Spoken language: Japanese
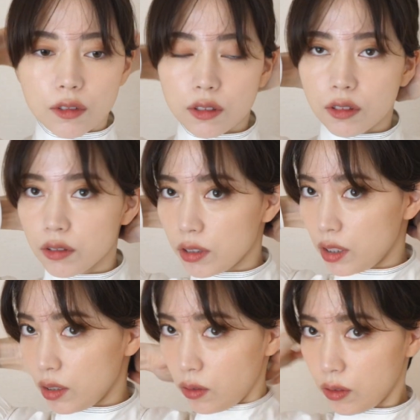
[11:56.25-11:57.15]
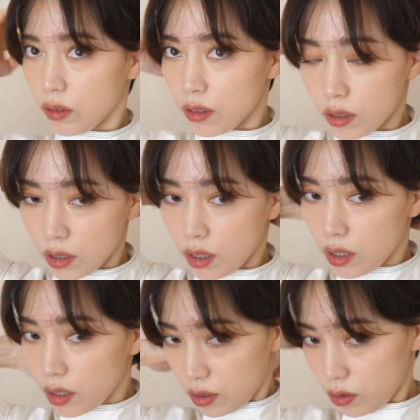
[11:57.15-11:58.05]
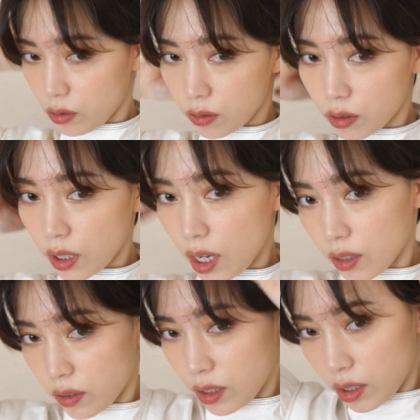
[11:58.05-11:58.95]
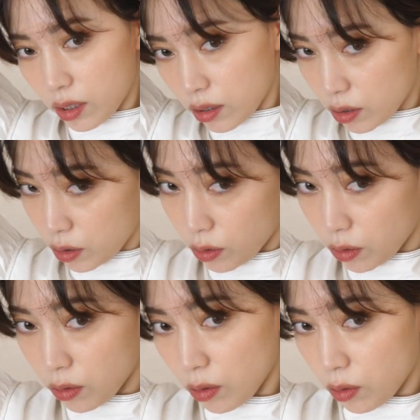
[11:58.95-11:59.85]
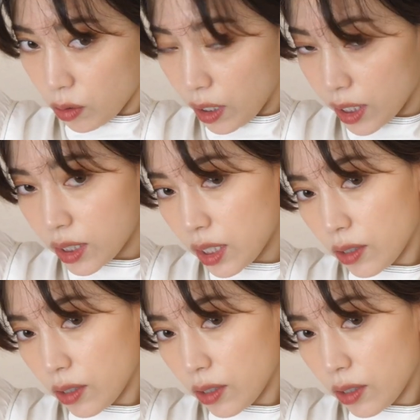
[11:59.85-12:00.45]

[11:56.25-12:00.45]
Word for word: この後ろちょっとこうタイトにするのとこの鉢